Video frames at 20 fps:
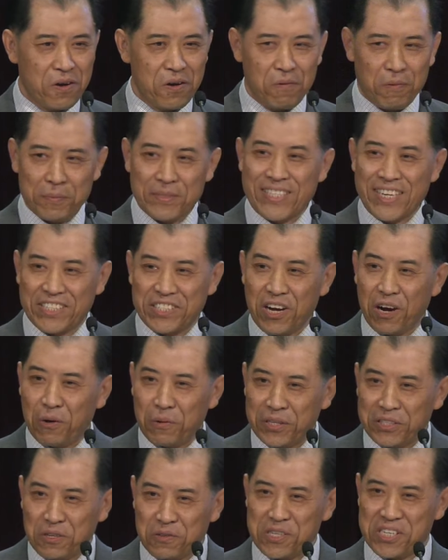我们在教
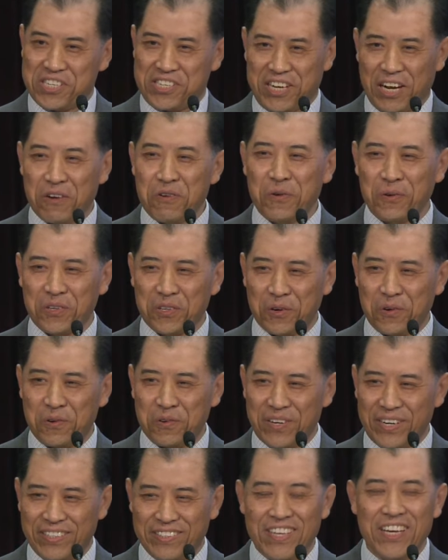会都是神国的
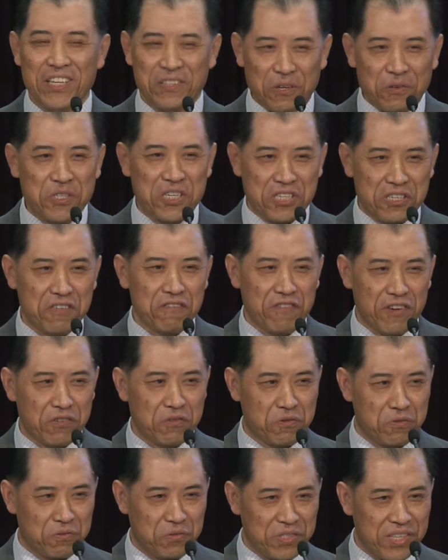工人，都是侍奉
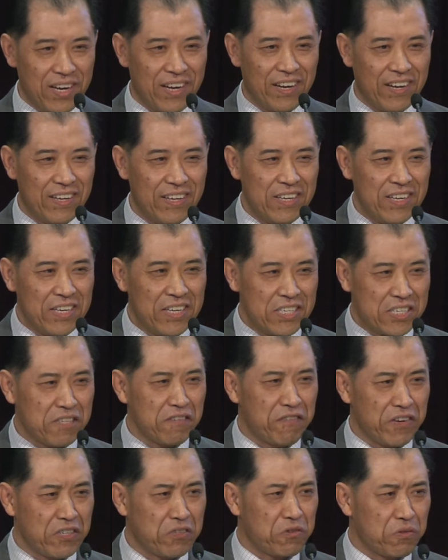主的。
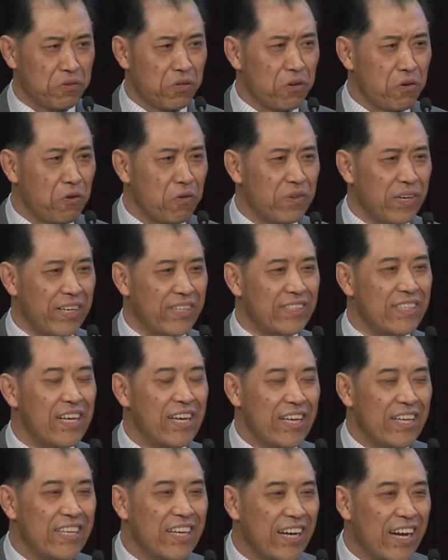侍奉主的工人
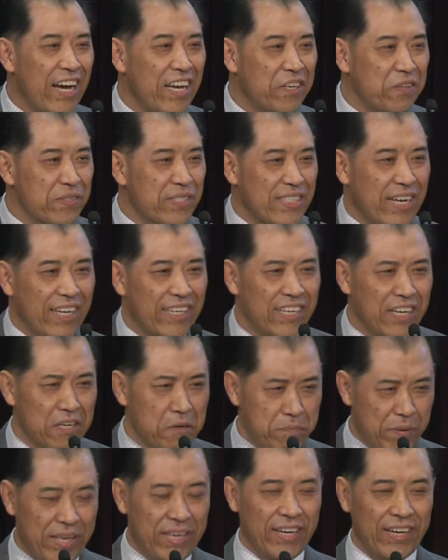应该有怎样
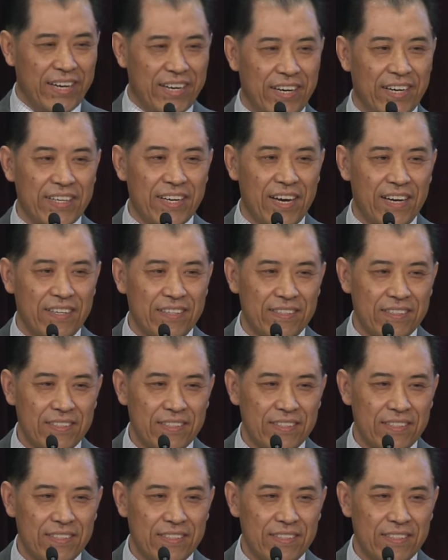的品格呢？